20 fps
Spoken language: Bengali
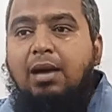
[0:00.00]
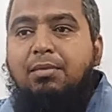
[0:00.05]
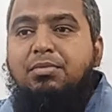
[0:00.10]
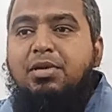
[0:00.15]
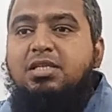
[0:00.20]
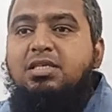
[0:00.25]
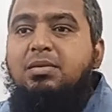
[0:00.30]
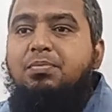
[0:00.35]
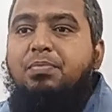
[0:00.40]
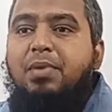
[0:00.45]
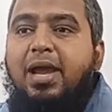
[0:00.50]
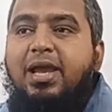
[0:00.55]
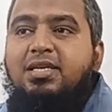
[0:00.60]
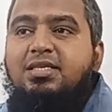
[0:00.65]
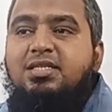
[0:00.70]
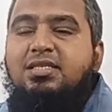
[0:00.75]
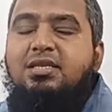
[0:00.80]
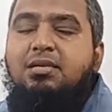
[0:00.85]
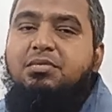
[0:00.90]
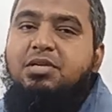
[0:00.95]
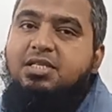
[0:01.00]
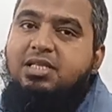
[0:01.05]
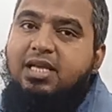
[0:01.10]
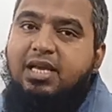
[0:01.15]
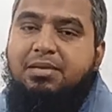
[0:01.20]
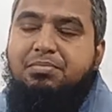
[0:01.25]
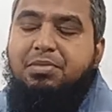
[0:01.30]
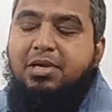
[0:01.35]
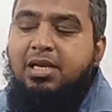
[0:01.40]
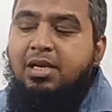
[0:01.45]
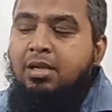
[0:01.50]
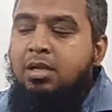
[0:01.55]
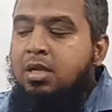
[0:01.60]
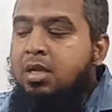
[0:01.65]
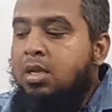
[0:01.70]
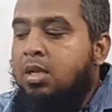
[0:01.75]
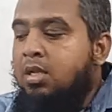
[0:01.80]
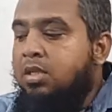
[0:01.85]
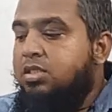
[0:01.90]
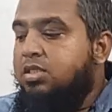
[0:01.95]
আমরা যে প্রাইস দিয়েছি আপনারা দেখবেন
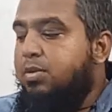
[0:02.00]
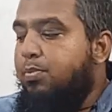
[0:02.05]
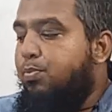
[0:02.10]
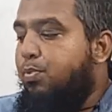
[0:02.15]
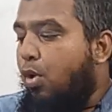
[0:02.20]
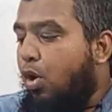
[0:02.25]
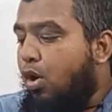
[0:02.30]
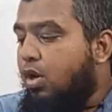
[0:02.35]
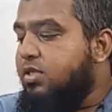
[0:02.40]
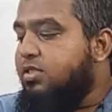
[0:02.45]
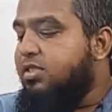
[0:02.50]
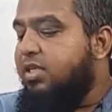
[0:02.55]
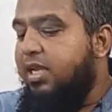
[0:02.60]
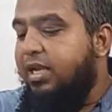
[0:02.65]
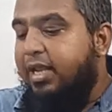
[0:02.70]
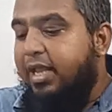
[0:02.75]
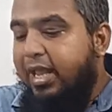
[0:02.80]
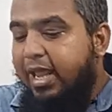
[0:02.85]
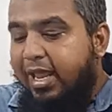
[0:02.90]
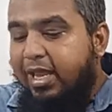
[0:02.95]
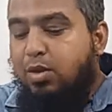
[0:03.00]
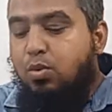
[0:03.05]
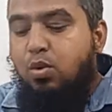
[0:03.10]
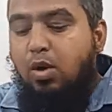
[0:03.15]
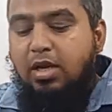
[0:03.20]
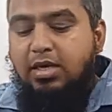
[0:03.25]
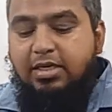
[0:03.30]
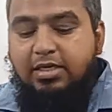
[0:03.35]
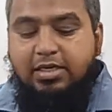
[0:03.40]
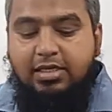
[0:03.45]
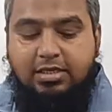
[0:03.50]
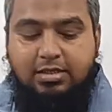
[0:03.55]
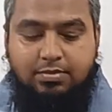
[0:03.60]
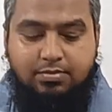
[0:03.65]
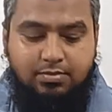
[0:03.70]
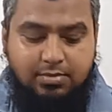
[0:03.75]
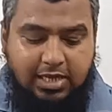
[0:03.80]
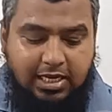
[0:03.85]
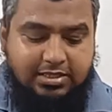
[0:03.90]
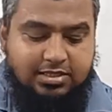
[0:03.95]
যে বক্সের এই কোয়ালিটি
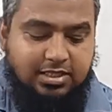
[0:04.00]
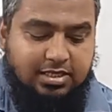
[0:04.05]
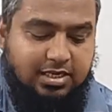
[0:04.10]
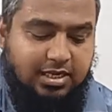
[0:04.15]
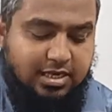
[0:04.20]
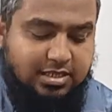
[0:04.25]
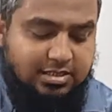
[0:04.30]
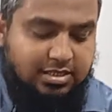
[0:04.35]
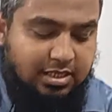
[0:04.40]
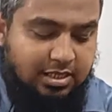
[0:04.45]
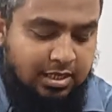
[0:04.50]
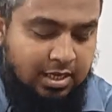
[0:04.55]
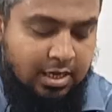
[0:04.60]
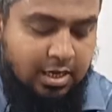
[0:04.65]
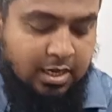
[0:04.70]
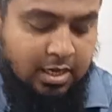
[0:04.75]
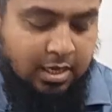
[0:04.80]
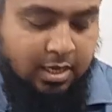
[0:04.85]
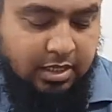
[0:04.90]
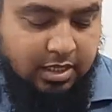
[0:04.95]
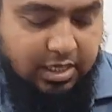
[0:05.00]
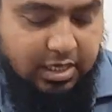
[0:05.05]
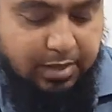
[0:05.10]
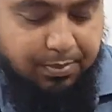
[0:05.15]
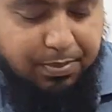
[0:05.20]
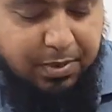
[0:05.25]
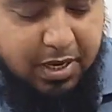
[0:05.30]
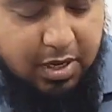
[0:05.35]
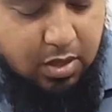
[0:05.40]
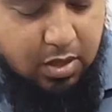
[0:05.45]
কাছে নিয়ে আসেন টিপিং